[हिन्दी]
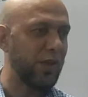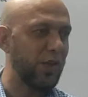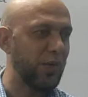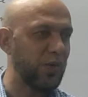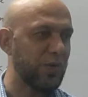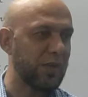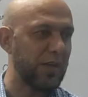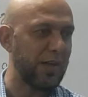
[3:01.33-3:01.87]
सी
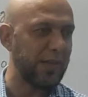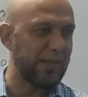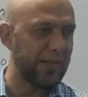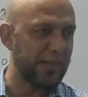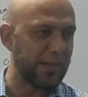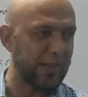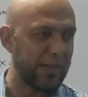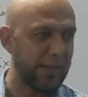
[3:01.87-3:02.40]
क्यूज़ के
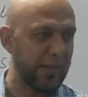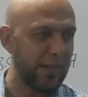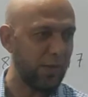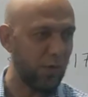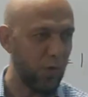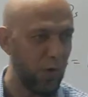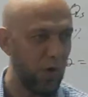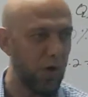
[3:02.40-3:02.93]

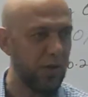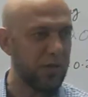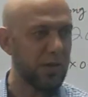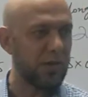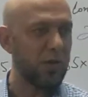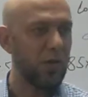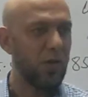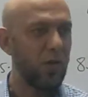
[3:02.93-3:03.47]

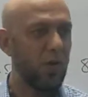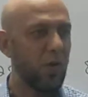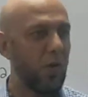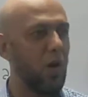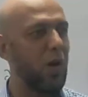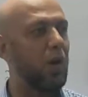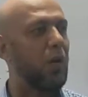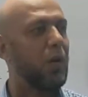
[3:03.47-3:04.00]
नोट्स
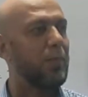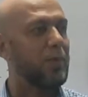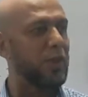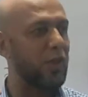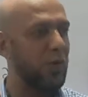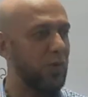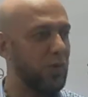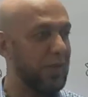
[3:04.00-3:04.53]
और एम
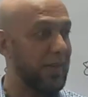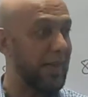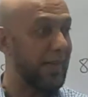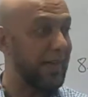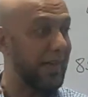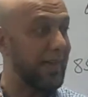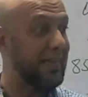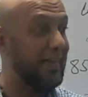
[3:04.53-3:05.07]
सी क्यूज़ का
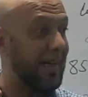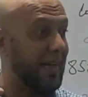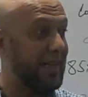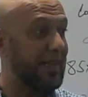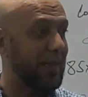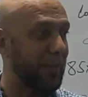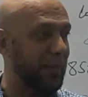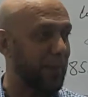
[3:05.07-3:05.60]
टेस्ट
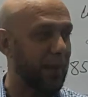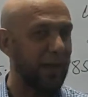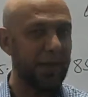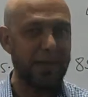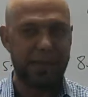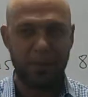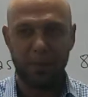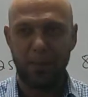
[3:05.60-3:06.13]
हर चैप्टर का
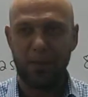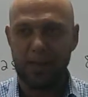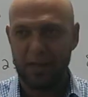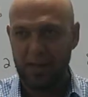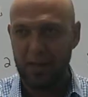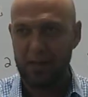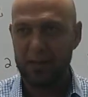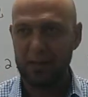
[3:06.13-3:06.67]
स्टेपल कर
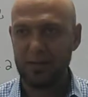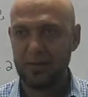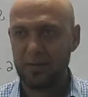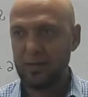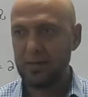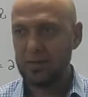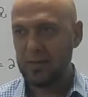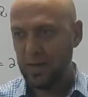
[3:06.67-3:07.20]
लें
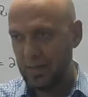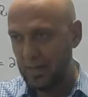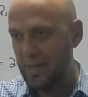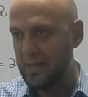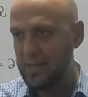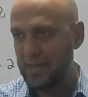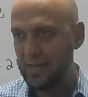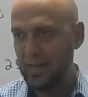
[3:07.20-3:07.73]
ताकि
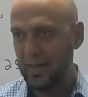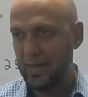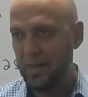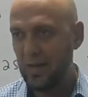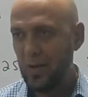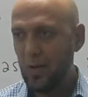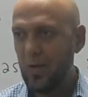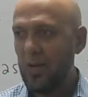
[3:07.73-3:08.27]
एक साथ रहें
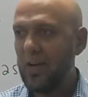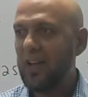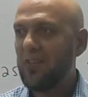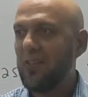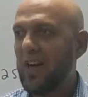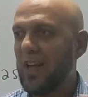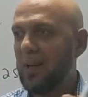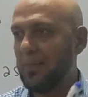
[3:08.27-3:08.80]
और एक
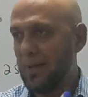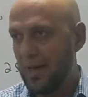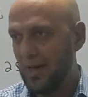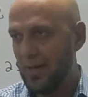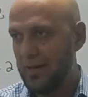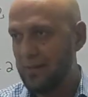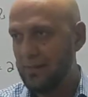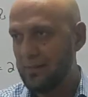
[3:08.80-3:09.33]
फ़ाइल बना
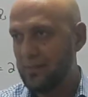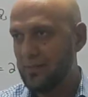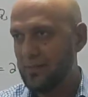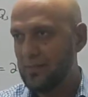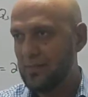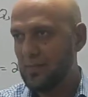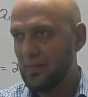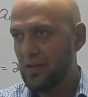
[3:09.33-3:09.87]
लें
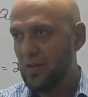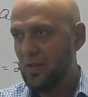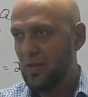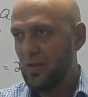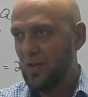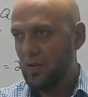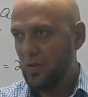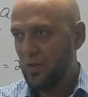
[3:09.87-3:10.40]

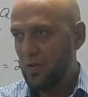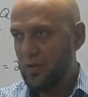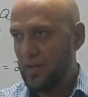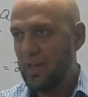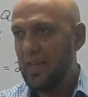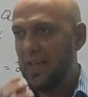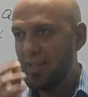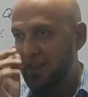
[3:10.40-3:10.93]

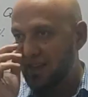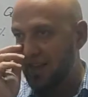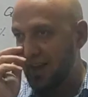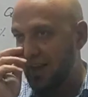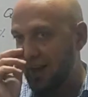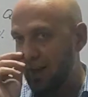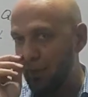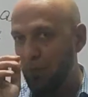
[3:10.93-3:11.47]
सही है जिस
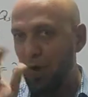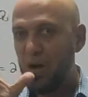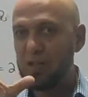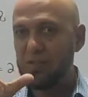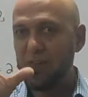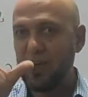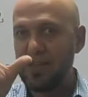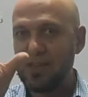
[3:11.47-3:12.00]
तरह अगर
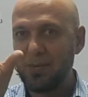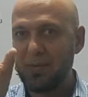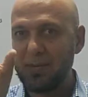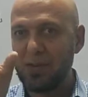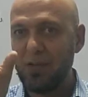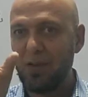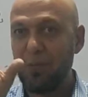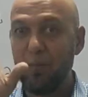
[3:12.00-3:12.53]
बॉक्स फाइल
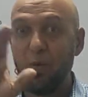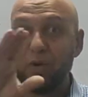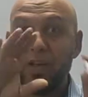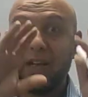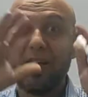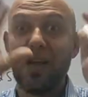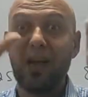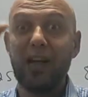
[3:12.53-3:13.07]
समझते हो एक
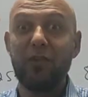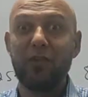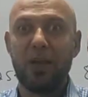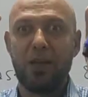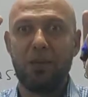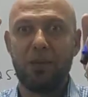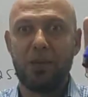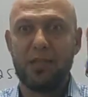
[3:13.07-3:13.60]
मोटी काली
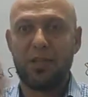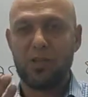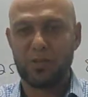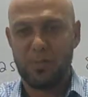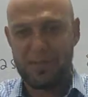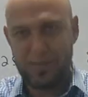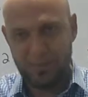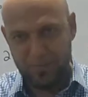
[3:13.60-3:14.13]
फाइल मिलती है
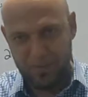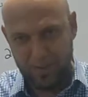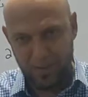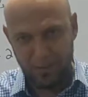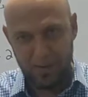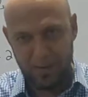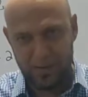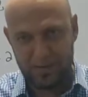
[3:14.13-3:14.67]
उसमें
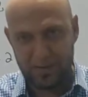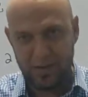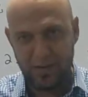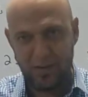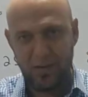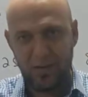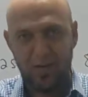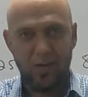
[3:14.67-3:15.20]
सेपरेटर भी लगते
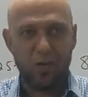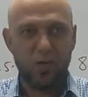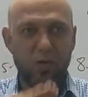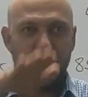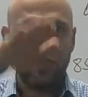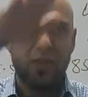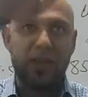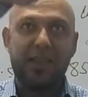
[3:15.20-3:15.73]
हैं
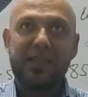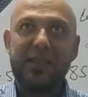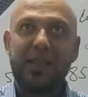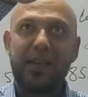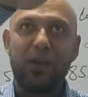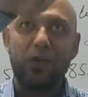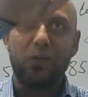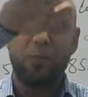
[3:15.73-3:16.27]
तो फिज़िक्स के